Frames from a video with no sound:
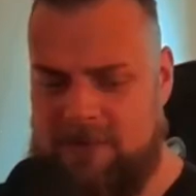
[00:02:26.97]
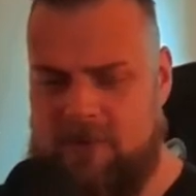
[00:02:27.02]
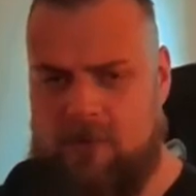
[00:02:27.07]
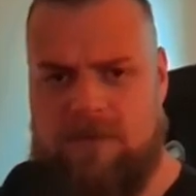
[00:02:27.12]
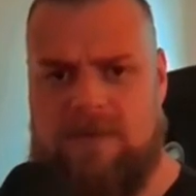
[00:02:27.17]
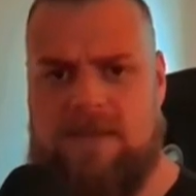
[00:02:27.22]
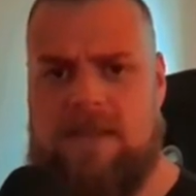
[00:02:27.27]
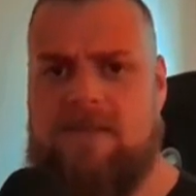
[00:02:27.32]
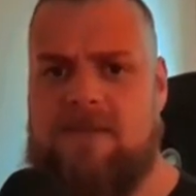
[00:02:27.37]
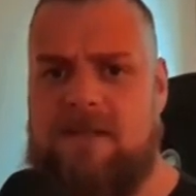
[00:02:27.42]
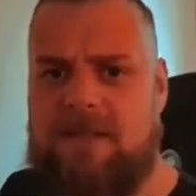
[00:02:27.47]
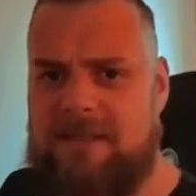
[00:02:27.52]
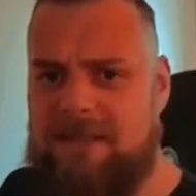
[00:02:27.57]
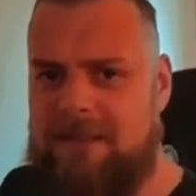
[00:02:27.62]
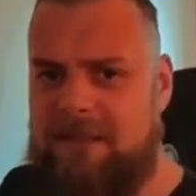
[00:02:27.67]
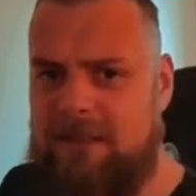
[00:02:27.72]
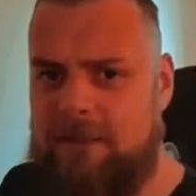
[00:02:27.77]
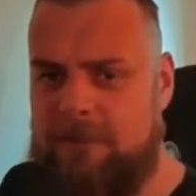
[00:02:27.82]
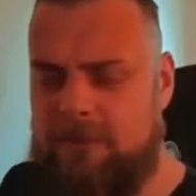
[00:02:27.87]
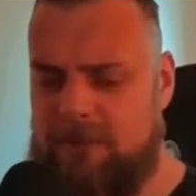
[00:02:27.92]
ihr selbst als
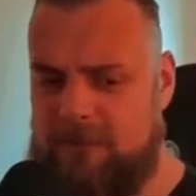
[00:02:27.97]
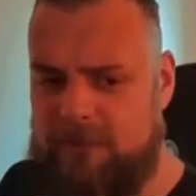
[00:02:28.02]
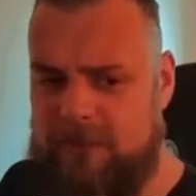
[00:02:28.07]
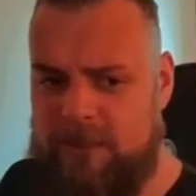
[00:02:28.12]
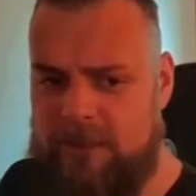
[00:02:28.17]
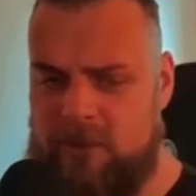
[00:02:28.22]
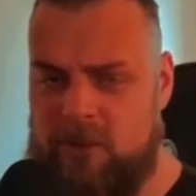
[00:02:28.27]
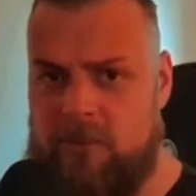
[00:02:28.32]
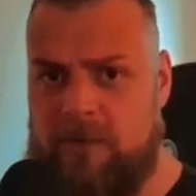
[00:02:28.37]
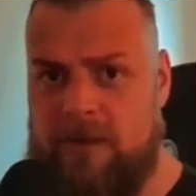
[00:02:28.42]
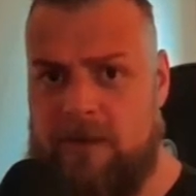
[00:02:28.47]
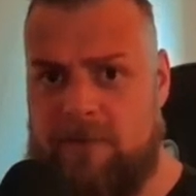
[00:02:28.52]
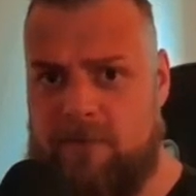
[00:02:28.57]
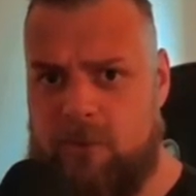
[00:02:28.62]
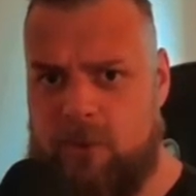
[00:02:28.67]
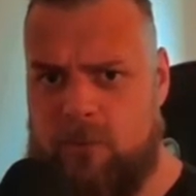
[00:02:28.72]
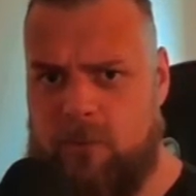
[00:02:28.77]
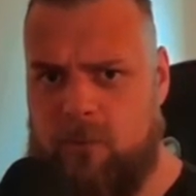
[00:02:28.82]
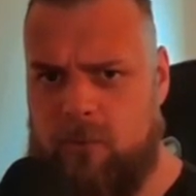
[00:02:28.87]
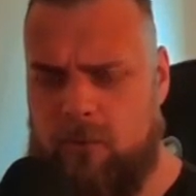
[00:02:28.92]
Krieger mit dem heldenschmaften
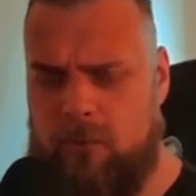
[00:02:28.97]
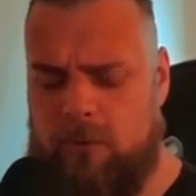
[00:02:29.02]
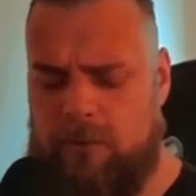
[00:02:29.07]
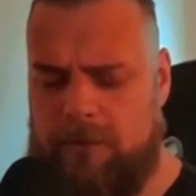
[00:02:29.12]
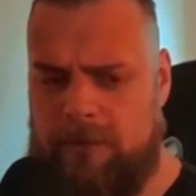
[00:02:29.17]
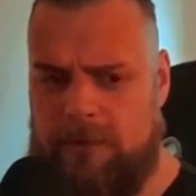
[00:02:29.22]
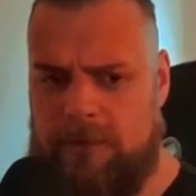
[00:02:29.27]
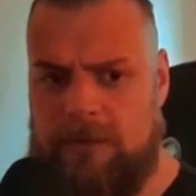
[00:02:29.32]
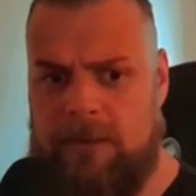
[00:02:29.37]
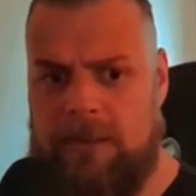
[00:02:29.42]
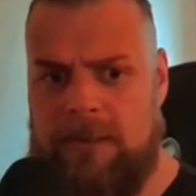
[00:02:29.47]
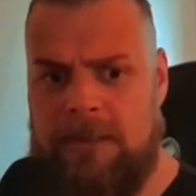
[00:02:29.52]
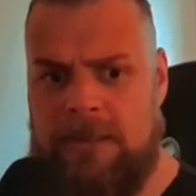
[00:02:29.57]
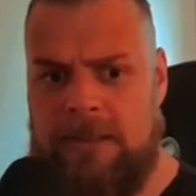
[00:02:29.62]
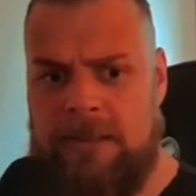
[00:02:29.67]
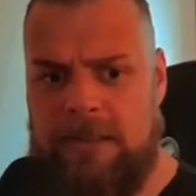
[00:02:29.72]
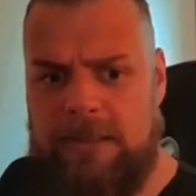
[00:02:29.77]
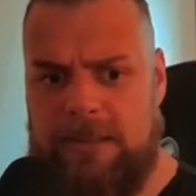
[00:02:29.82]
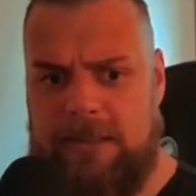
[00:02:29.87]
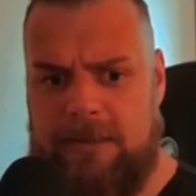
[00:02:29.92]
Sprung kombinieren.
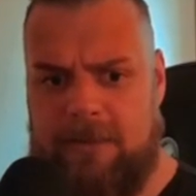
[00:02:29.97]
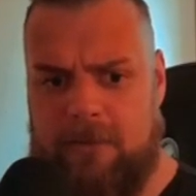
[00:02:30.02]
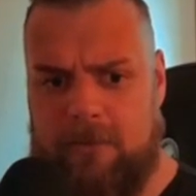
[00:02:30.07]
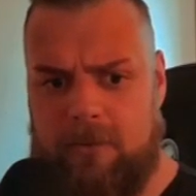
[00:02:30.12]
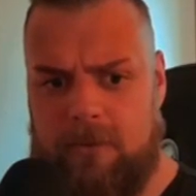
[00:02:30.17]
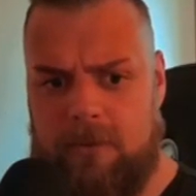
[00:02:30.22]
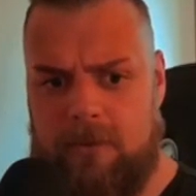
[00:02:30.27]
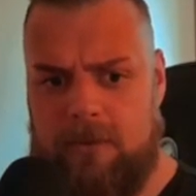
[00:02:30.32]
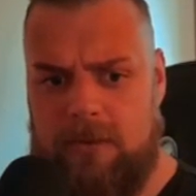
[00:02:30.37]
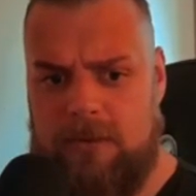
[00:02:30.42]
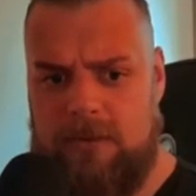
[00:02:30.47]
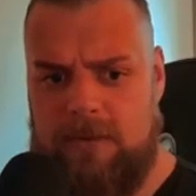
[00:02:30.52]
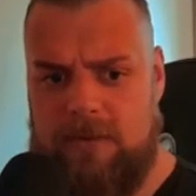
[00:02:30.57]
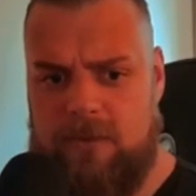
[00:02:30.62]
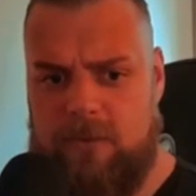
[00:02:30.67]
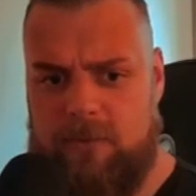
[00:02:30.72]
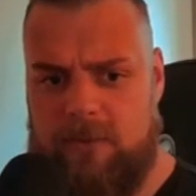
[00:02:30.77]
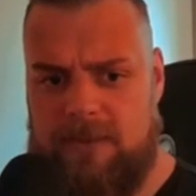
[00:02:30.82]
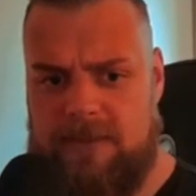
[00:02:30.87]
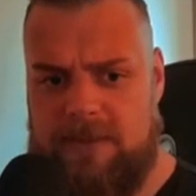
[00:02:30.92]
Genau, so,
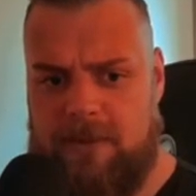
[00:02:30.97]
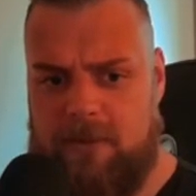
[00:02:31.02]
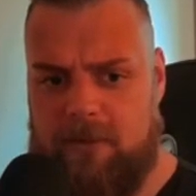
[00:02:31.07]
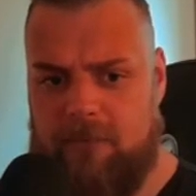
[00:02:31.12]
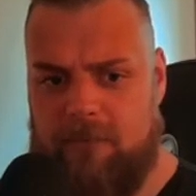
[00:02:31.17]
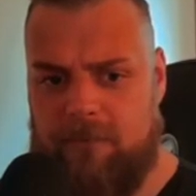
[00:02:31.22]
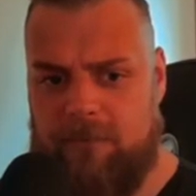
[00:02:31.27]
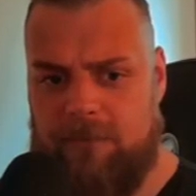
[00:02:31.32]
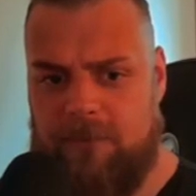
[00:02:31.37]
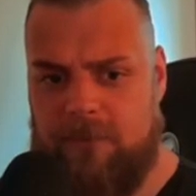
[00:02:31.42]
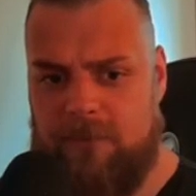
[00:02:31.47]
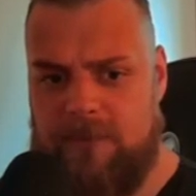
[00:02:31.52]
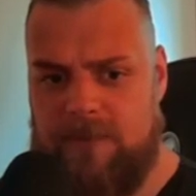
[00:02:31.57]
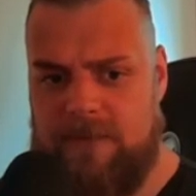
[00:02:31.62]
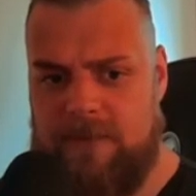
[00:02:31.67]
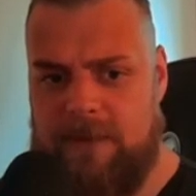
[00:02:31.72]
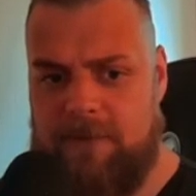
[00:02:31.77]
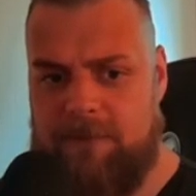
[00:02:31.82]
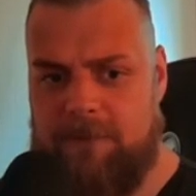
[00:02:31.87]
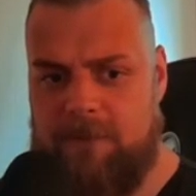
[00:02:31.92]
passt auf. Und zwar